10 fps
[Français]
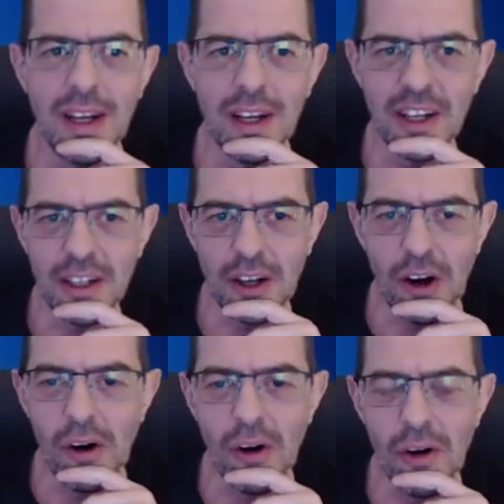euh,
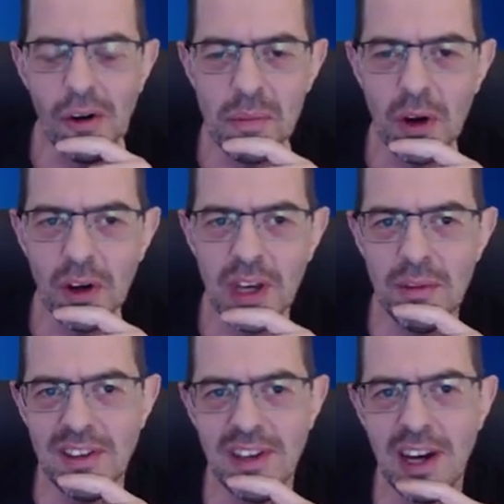en, game
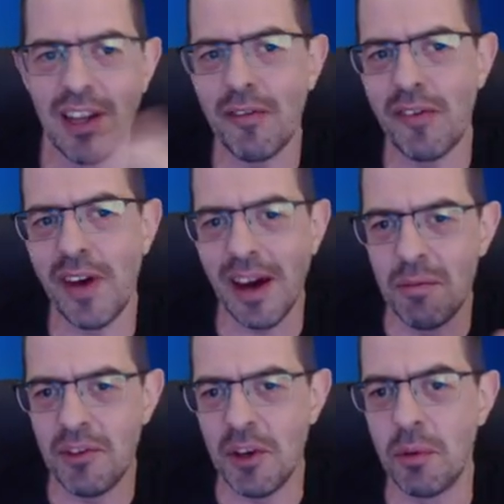design à faire un
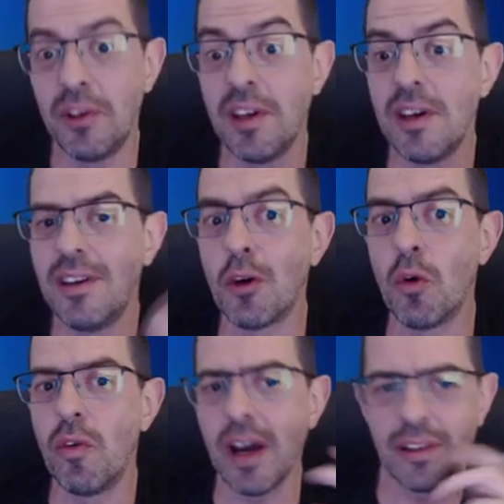petit peu des
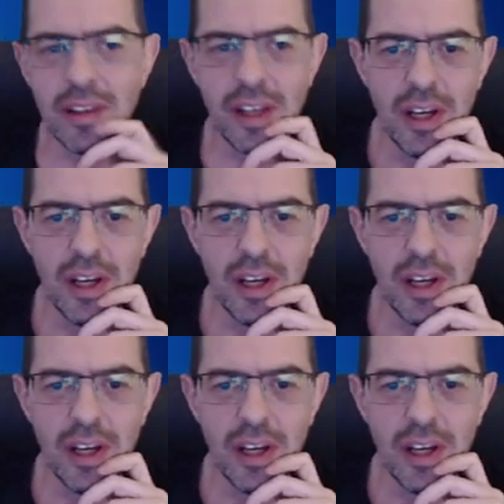découvertes.